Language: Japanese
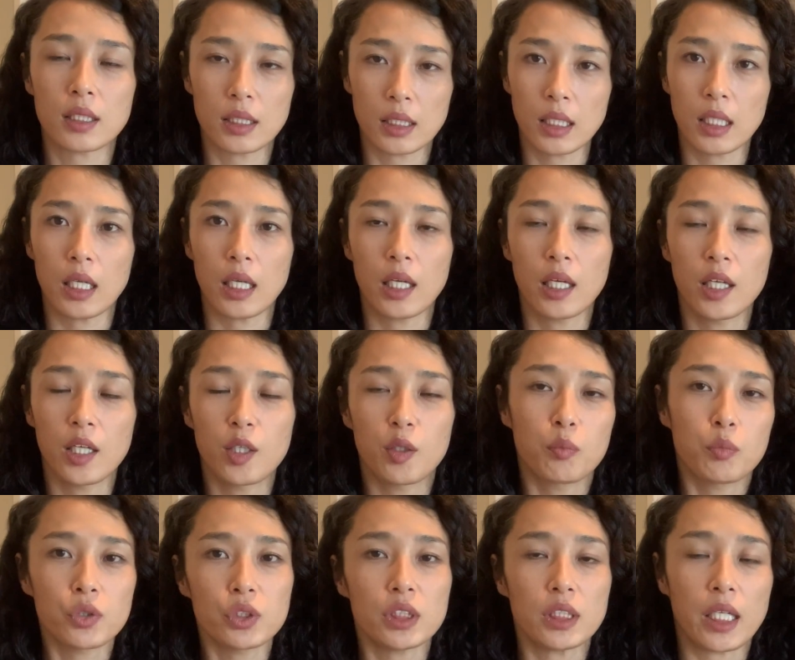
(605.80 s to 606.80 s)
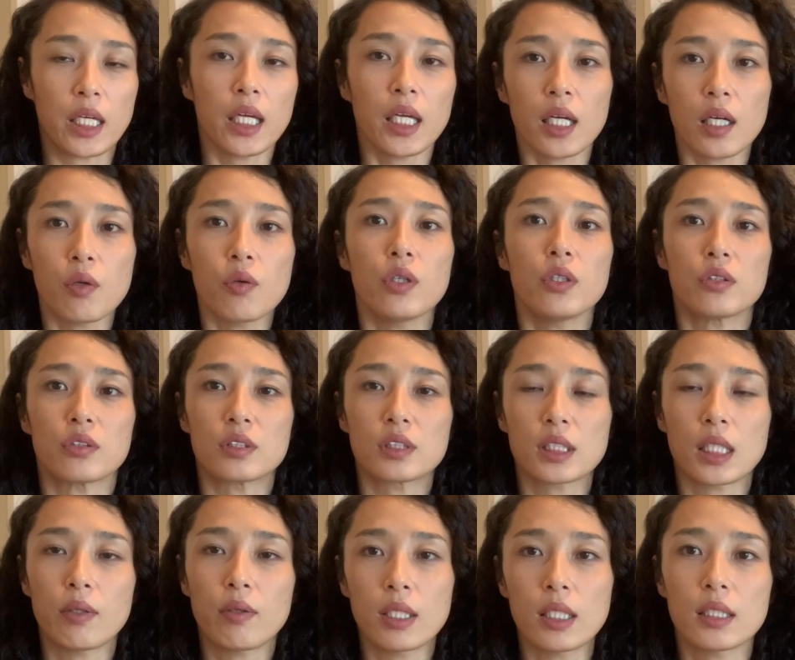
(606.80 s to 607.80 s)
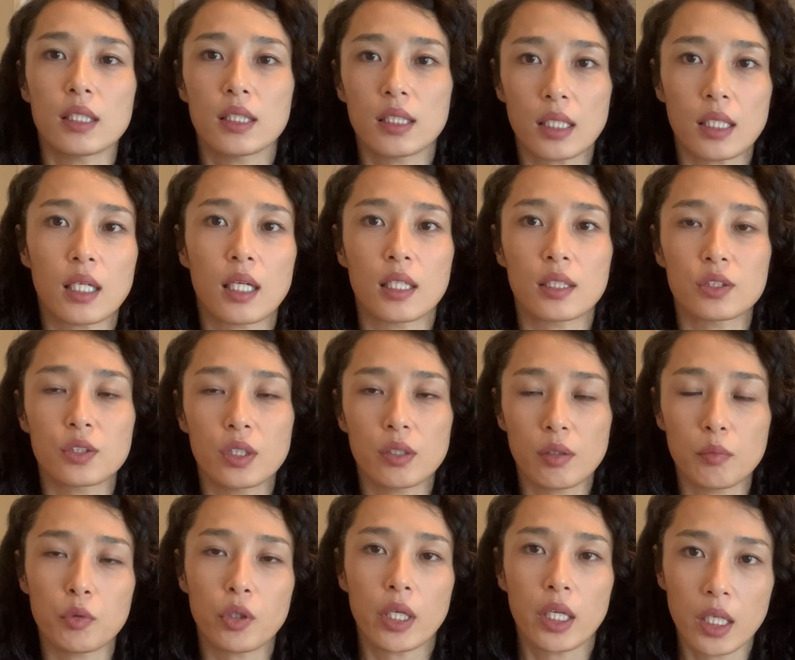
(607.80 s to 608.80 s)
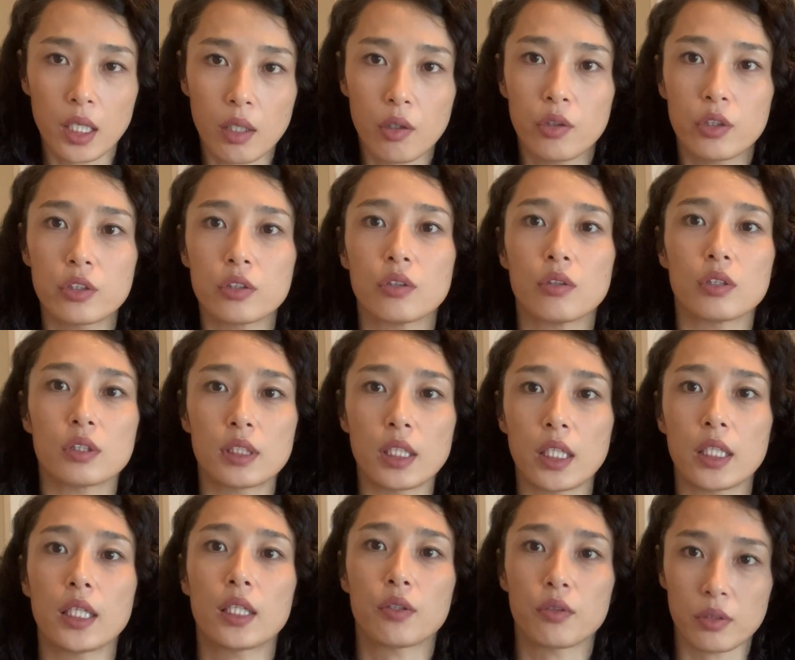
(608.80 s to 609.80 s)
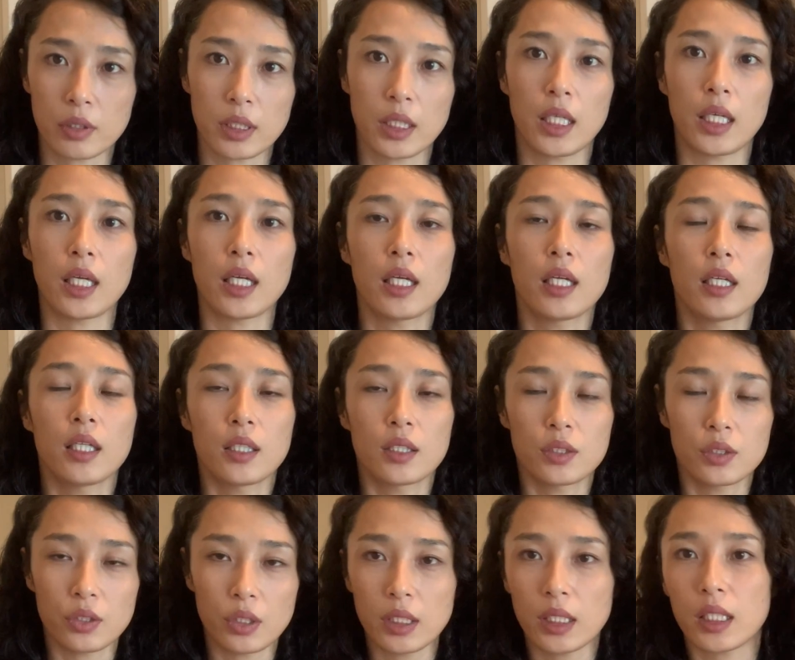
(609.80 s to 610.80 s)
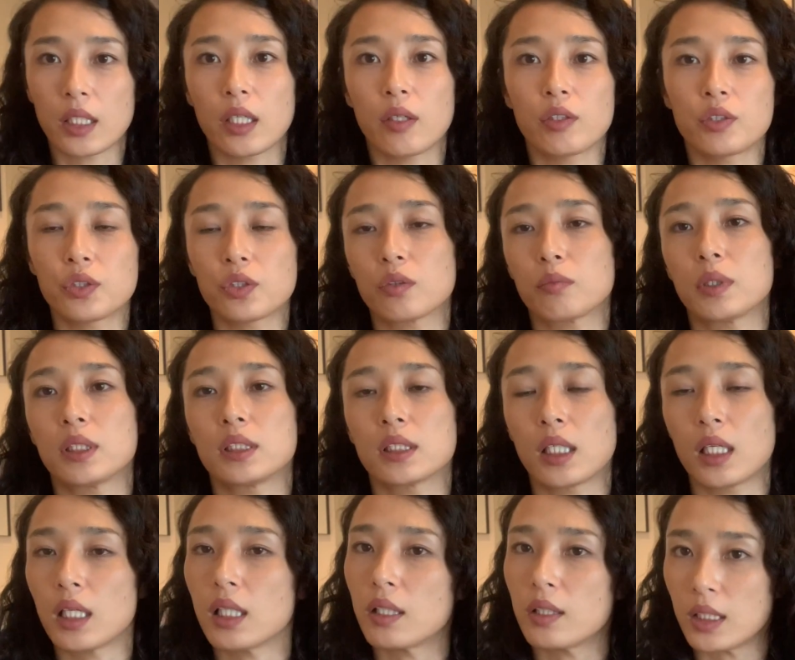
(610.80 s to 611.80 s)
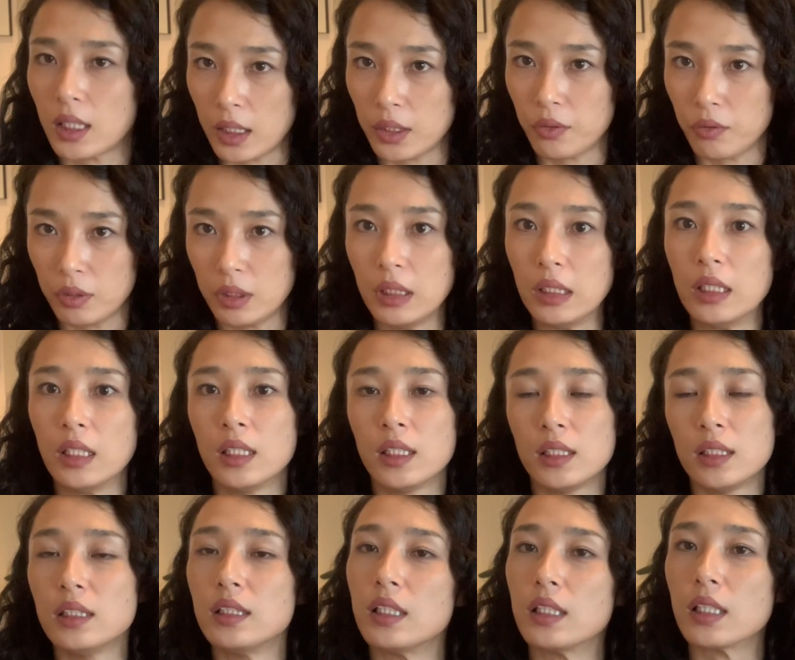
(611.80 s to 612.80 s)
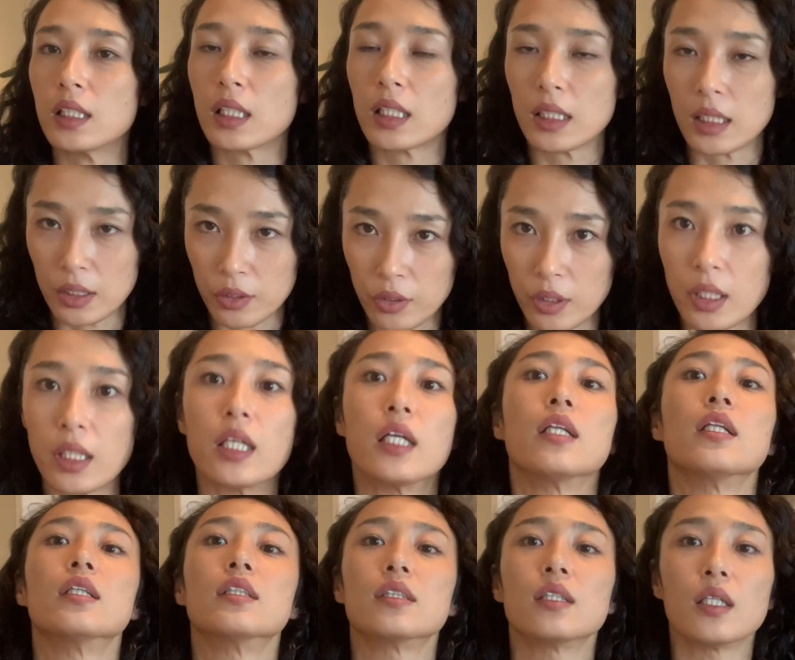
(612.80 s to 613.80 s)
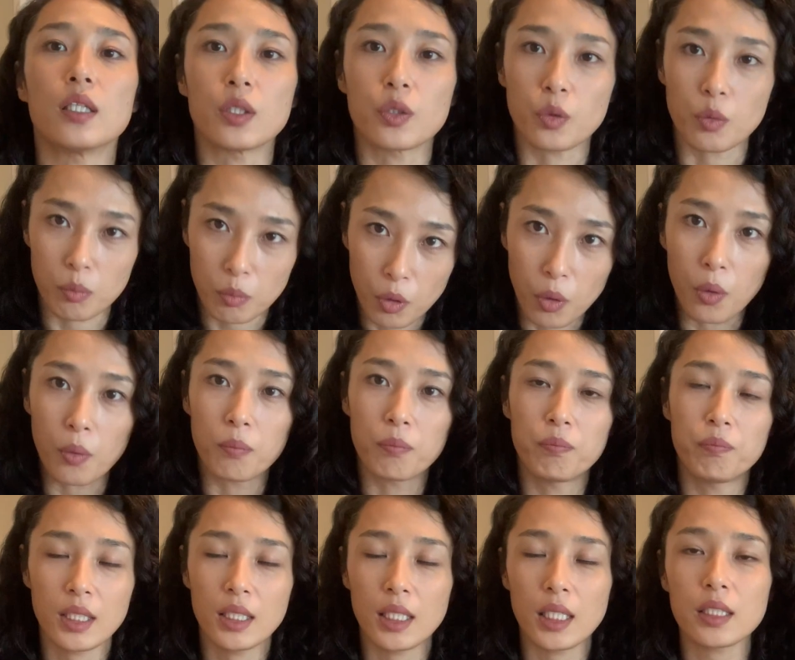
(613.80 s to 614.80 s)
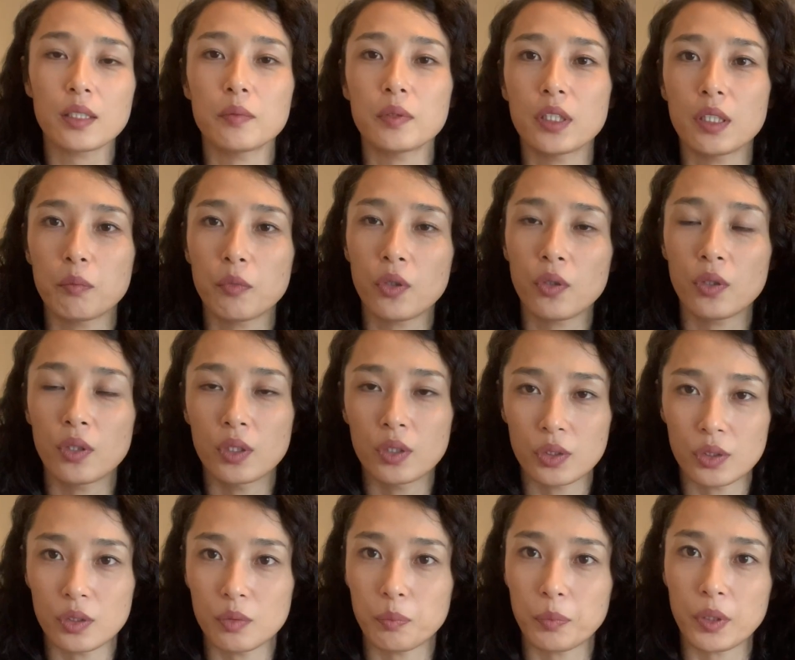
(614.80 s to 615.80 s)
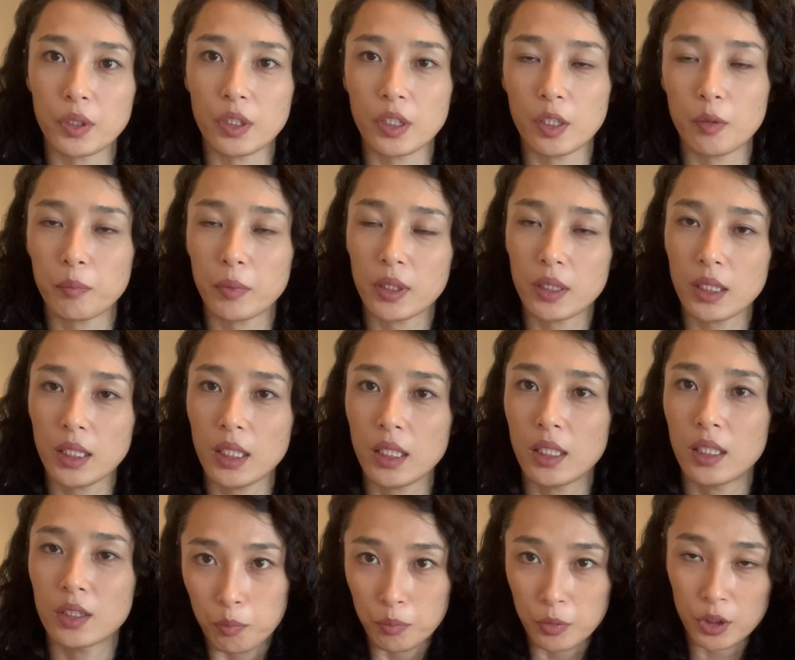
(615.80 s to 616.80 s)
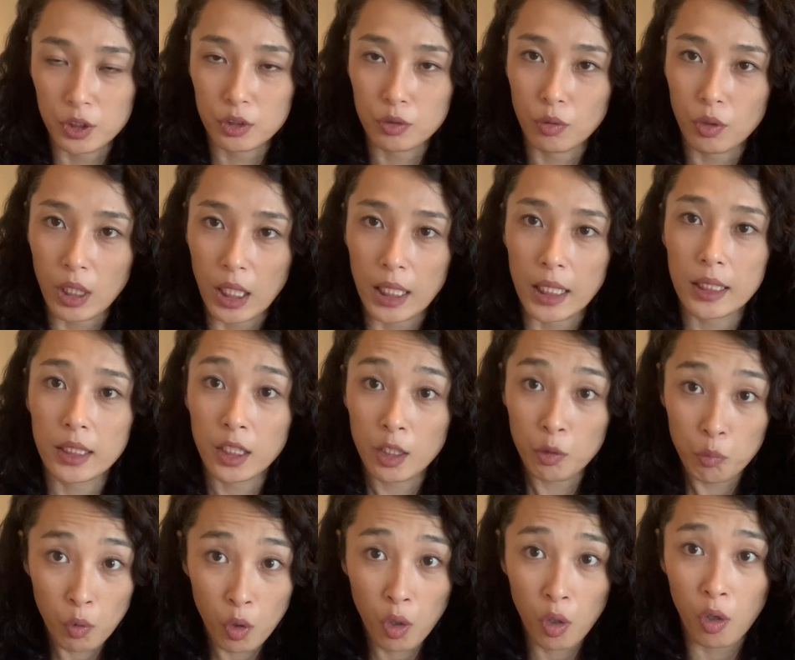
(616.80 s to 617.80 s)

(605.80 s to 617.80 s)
でもしヘアオイル使われてたらそれはもうヘアオイルのせいなのでそれだけはちょっと間違わないようにしていただかないといけないんですけれどもあくまでもすっぴんテンパで水をかけても